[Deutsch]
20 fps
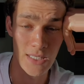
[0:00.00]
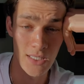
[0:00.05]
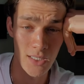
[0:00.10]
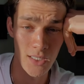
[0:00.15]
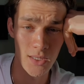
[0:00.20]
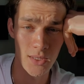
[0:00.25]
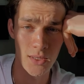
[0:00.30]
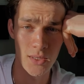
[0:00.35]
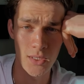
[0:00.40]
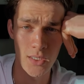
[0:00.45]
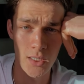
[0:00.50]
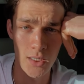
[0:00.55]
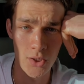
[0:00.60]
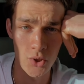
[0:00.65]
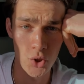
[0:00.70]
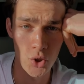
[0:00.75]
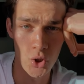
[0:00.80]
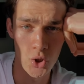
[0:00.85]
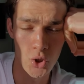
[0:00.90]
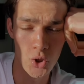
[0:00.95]
Dun,
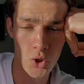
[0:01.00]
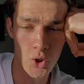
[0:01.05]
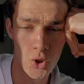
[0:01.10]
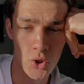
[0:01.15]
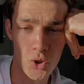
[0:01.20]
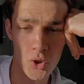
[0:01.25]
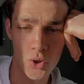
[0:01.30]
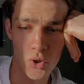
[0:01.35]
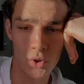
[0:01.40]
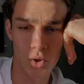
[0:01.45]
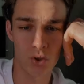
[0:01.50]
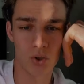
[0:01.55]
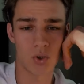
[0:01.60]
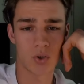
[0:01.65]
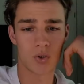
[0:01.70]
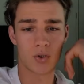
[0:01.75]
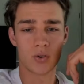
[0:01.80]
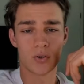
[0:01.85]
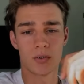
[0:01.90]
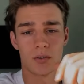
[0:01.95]
dun, dun,
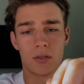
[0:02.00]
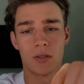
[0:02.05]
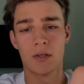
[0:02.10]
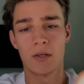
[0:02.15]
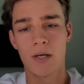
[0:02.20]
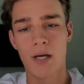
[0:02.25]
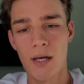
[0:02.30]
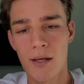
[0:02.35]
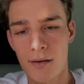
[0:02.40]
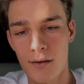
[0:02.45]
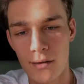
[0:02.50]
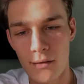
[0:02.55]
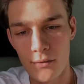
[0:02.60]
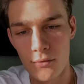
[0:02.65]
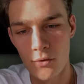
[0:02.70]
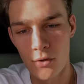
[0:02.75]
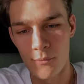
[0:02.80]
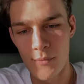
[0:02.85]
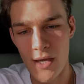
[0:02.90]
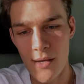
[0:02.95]
dun. Ah,
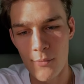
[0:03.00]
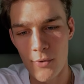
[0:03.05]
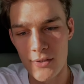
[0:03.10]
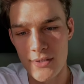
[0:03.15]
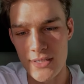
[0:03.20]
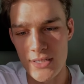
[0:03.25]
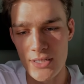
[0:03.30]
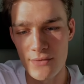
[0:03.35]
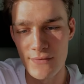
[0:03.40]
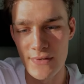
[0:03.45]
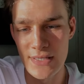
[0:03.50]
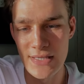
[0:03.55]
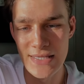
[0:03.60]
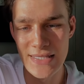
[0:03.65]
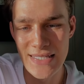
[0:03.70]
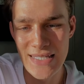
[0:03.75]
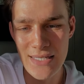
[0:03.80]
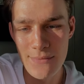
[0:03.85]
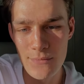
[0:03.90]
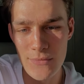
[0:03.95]
noch mehr Bots. Wir
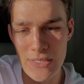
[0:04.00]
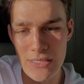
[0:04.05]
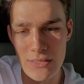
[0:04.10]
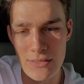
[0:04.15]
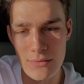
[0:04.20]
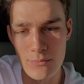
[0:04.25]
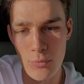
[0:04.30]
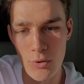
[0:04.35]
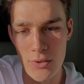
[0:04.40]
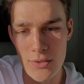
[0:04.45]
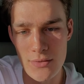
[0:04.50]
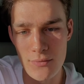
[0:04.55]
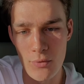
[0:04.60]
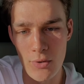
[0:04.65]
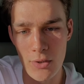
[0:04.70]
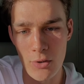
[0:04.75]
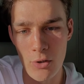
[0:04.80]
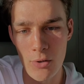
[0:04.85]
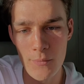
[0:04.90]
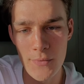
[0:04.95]
lieben diese Bots.
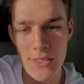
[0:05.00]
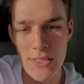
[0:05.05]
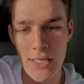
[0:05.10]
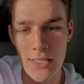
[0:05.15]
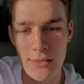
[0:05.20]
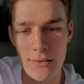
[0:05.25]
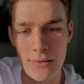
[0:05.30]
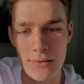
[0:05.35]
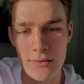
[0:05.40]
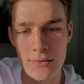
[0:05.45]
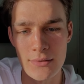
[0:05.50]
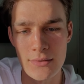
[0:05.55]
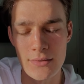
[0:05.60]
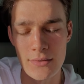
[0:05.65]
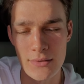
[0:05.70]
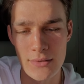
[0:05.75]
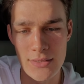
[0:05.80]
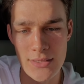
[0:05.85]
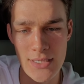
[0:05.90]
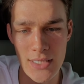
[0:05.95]
Woher kommen die alle?
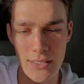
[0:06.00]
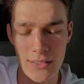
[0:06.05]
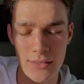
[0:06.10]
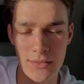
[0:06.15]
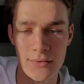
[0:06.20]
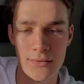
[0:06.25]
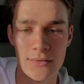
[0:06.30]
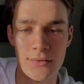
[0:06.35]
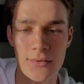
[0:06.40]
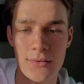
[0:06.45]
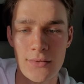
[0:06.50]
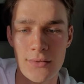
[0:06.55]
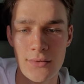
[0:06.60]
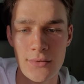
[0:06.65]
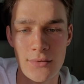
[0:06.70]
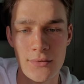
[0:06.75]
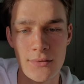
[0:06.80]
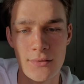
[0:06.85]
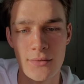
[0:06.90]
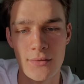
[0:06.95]
Zack.
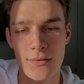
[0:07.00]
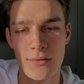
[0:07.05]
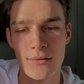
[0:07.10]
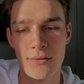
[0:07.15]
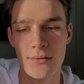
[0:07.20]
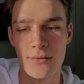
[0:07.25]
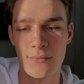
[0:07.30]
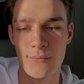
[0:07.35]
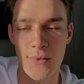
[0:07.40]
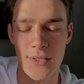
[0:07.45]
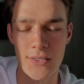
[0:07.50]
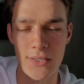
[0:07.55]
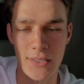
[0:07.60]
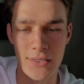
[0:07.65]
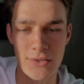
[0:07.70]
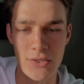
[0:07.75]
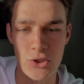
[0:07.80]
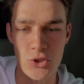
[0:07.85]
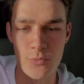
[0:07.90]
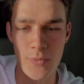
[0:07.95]
Das macht da
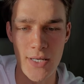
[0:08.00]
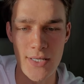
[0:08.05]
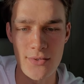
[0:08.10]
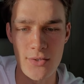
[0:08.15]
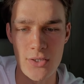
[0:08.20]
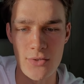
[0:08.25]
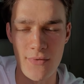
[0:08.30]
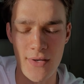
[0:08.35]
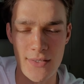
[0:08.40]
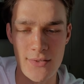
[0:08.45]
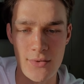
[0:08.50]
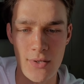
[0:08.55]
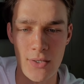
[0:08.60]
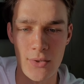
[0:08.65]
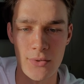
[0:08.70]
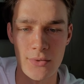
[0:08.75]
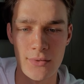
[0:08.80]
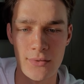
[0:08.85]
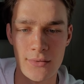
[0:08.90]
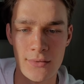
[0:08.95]
richtig Spaß, das
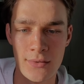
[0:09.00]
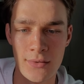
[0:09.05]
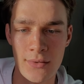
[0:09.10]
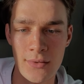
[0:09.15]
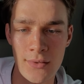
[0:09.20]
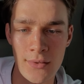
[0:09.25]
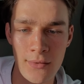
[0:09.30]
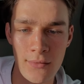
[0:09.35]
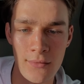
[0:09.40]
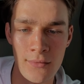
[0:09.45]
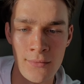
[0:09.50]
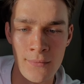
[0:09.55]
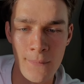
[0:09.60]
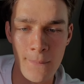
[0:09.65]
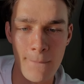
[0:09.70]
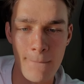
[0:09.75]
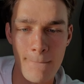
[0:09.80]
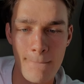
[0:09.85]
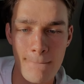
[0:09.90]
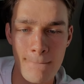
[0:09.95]
wegzuhauen.
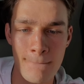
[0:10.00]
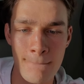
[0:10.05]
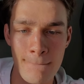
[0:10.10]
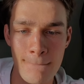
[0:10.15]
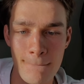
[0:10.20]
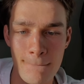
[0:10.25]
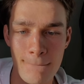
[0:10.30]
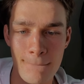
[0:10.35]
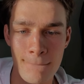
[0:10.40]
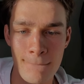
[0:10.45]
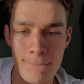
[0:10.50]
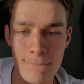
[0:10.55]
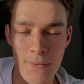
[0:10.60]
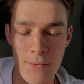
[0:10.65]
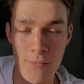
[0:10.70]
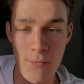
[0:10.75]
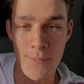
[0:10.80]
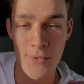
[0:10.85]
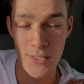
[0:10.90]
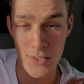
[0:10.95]
Hm,
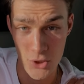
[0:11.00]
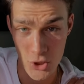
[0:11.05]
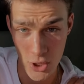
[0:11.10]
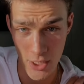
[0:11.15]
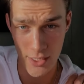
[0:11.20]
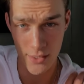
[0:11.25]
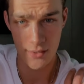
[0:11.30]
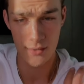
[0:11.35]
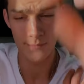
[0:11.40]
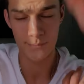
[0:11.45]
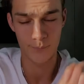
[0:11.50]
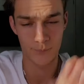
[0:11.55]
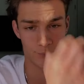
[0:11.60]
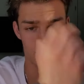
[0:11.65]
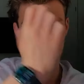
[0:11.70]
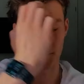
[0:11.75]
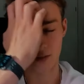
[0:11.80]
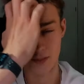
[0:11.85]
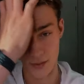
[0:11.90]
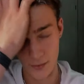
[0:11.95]
mach mal Mittelscheitel.
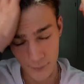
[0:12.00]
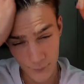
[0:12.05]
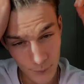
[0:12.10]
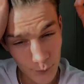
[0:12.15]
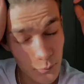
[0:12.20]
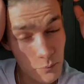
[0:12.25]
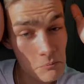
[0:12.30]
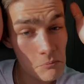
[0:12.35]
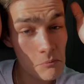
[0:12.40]
Okay.